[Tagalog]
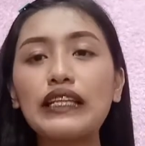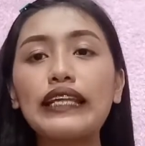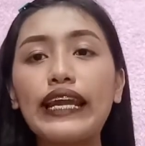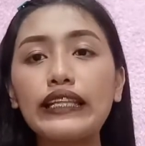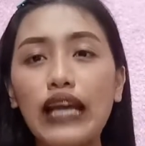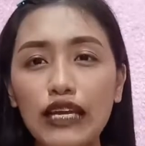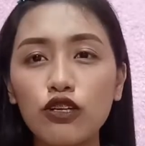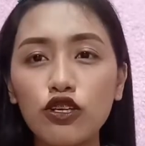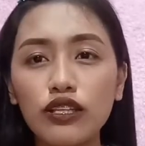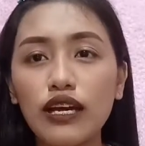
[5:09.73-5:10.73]
magta-try
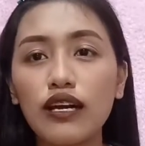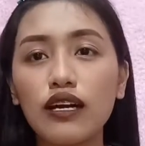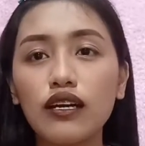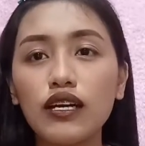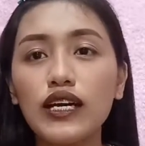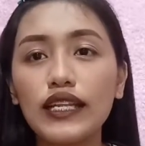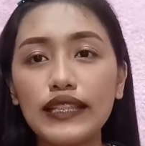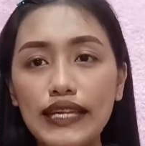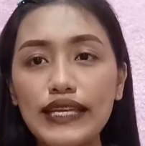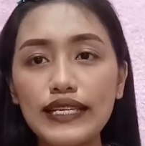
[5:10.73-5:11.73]
tayo ng
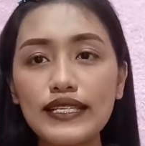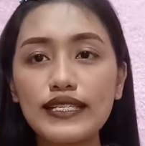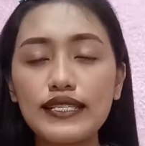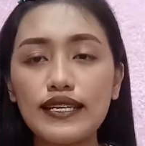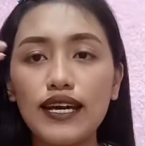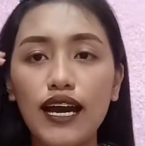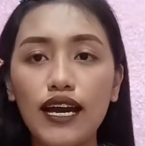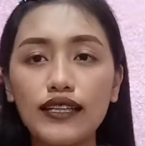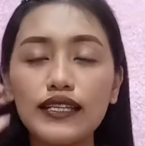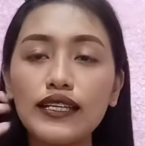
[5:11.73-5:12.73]
drinks.
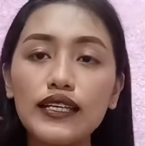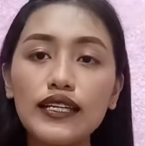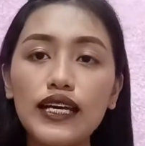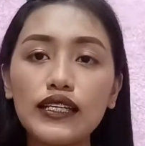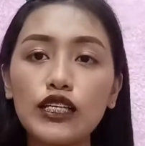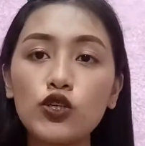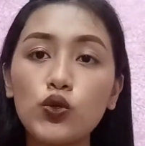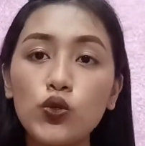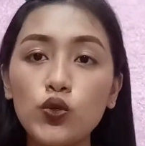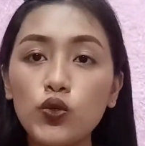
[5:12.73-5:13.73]
At uh, titignan natin
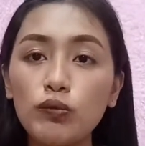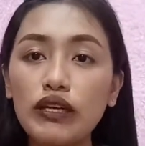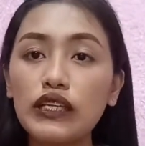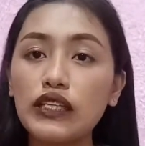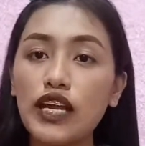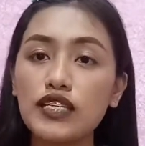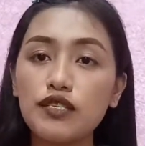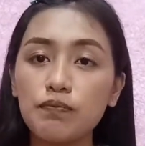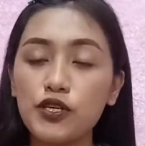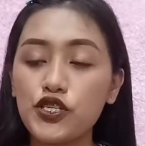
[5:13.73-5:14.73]
kung
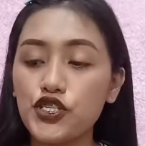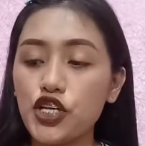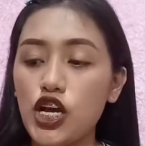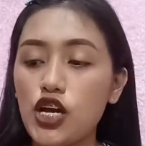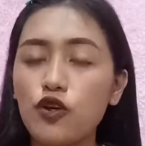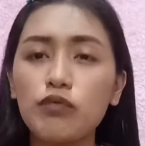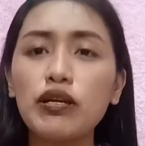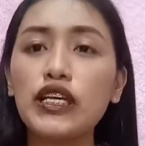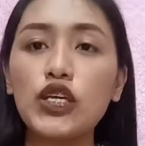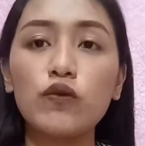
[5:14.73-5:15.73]
magta-transfer siya or
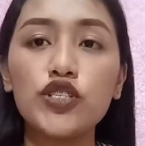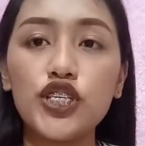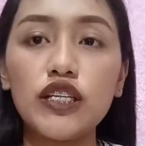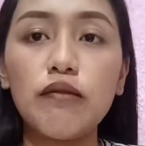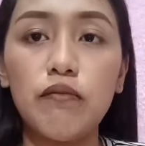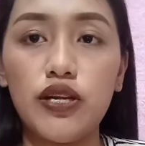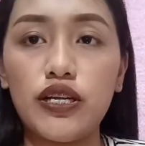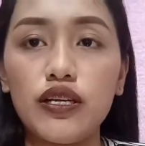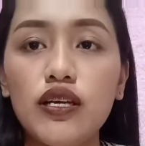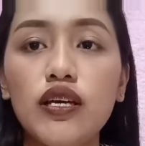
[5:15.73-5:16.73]
mag siya ng
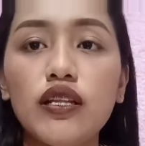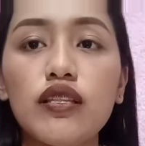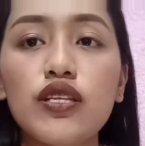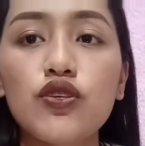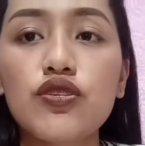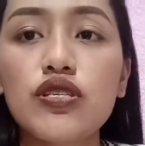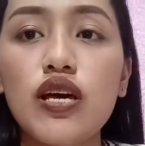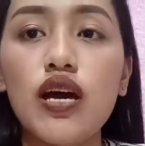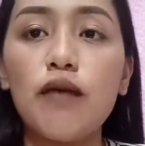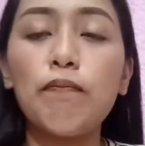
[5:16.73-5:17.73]
mark dito
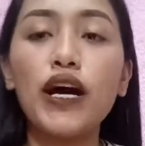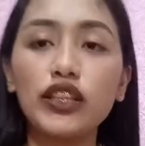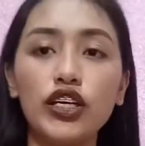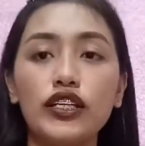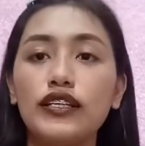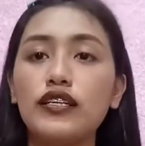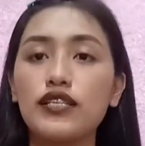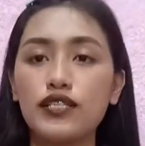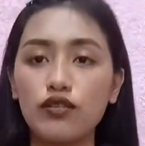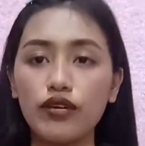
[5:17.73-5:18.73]
sa bottle.
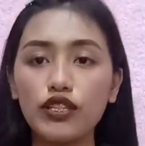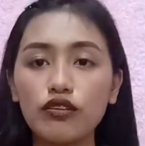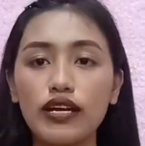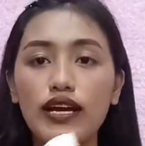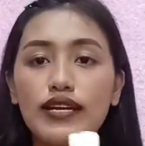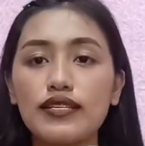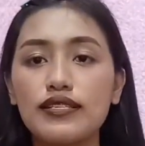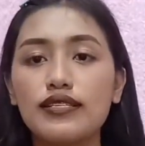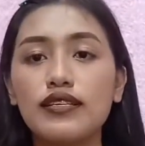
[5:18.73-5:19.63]
So, ito guys